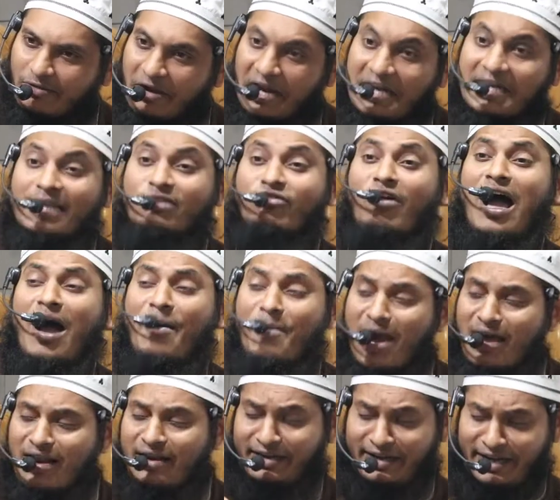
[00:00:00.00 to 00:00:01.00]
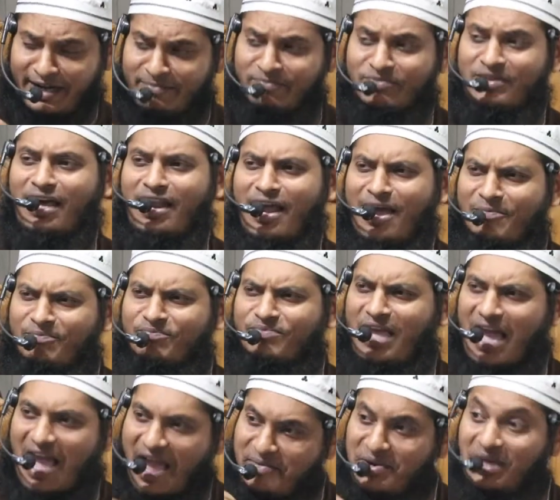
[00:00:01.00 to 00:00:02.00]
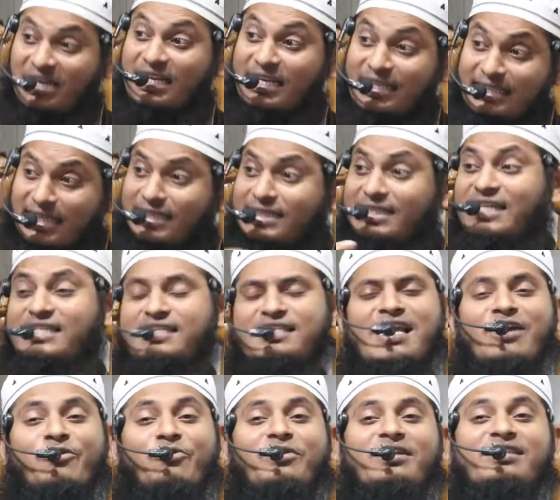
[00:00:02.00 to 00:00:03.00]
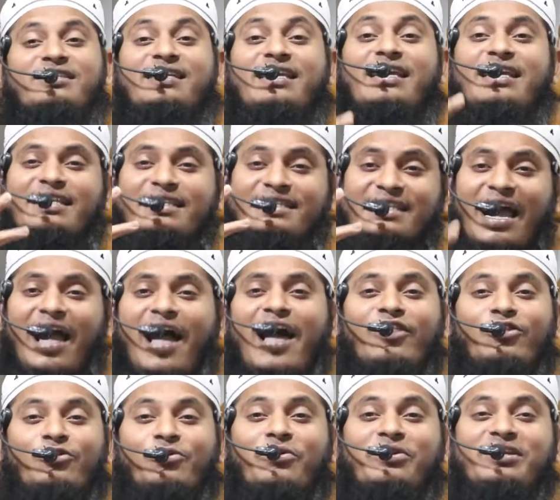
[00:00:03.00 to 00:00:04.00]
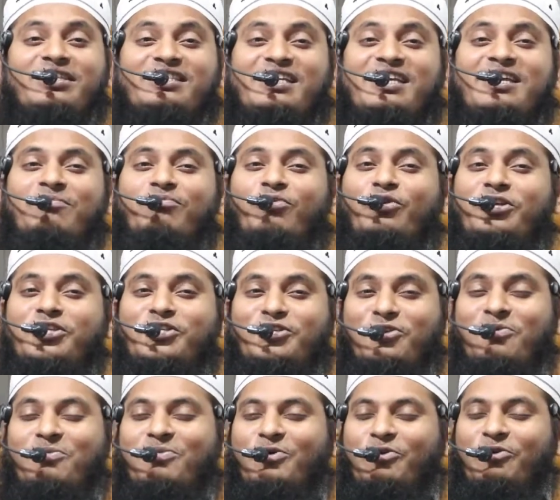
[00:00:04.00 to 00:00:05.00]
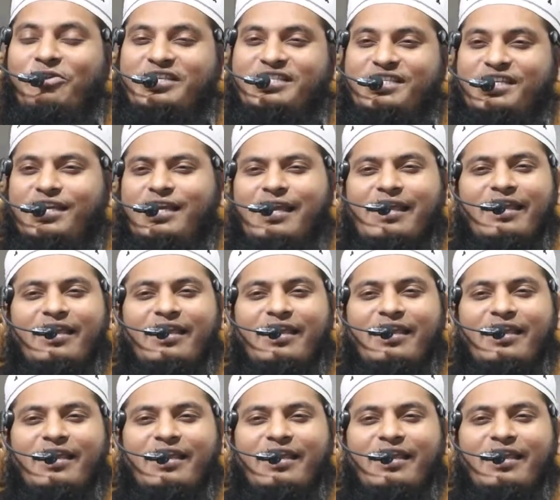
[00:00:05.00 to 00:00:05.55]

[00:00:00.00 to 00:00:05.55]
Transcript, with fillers: এটা তো আমার এলেম দ্বারা আমি নিজে চেষ্টা করেছি জেহাদ করেছি পরিশ্রম করেছি